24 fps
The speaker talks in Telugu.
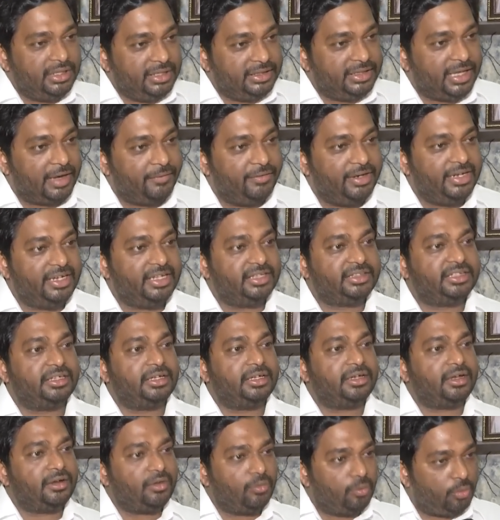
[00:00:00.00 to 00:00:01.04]
ఇది అవినీతి
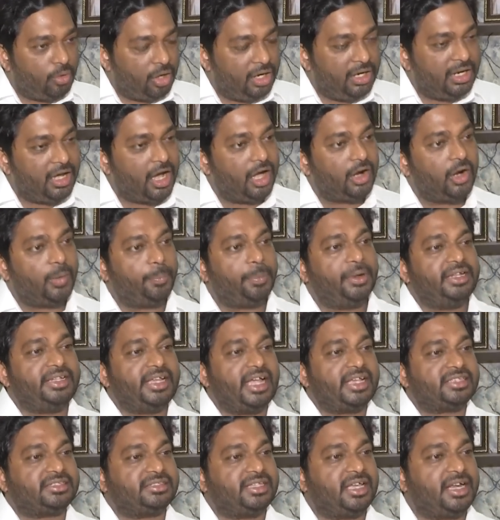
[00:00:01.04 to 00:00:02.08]
ఓన్లీ ఆరోపణలు
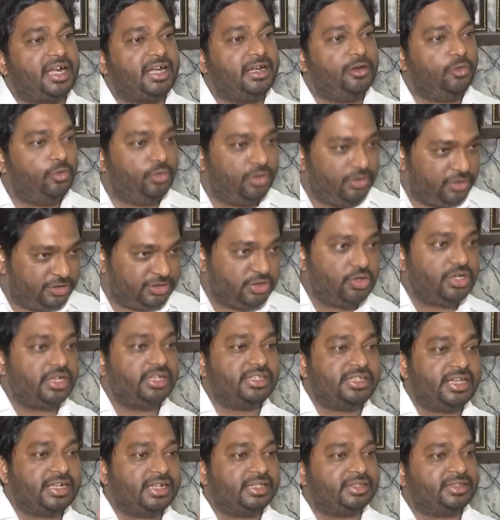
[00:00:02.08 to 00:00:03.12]
చేస్తారని
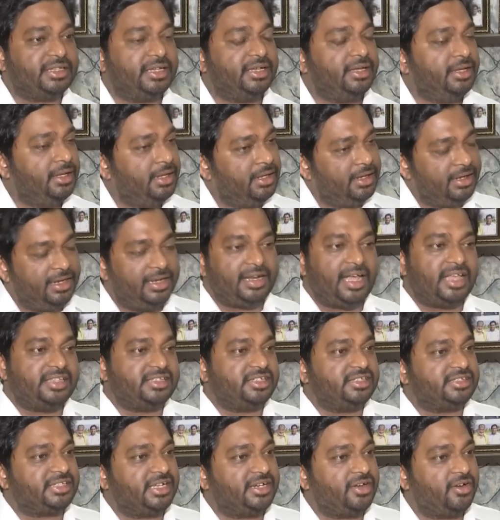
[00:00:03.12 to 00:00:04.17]
నువ్వు జగిలితే నేను
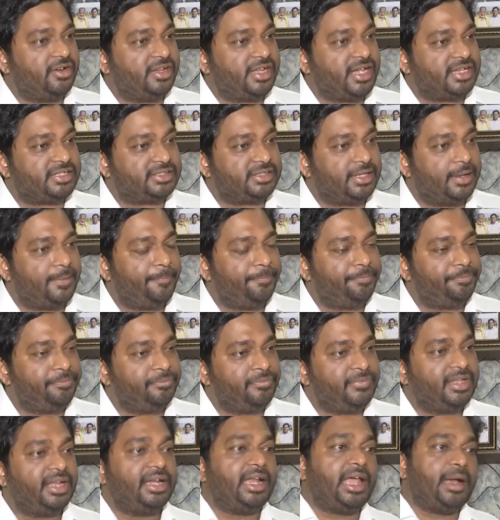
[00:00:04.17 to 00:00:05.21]
రాజకీయ సన్యాసం చేస్తా
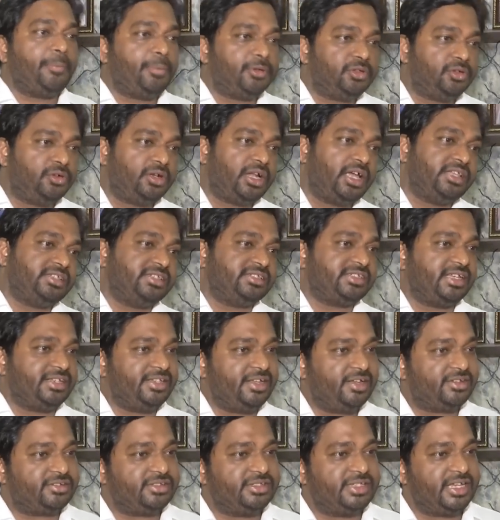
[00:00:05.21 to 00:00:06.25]
లేకపోతే నువ్వు రాజకీయ
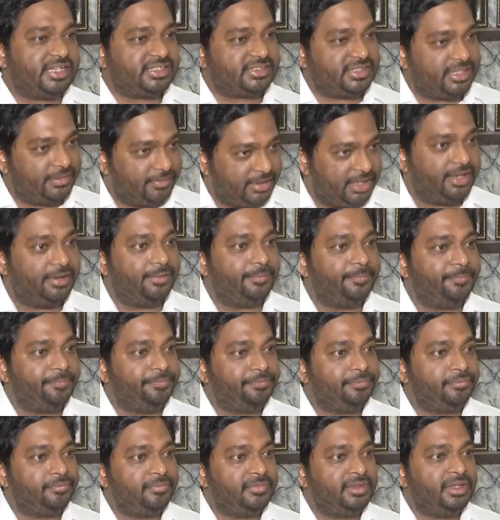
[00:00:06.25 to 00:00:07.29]
సన్యాసం చేస్తావా
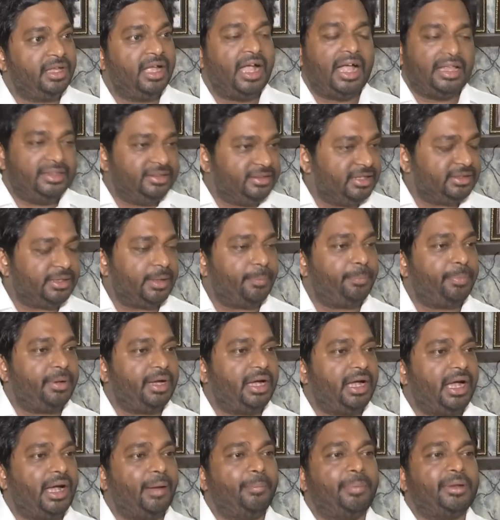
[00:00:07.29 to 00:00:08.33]
అంతే తప్ప
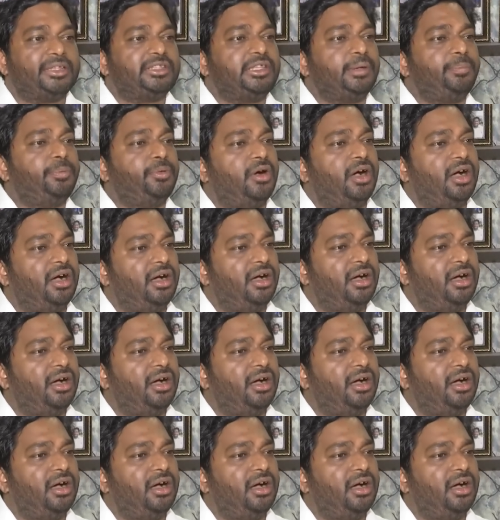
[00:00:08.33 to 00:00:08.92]
అబద్ధపు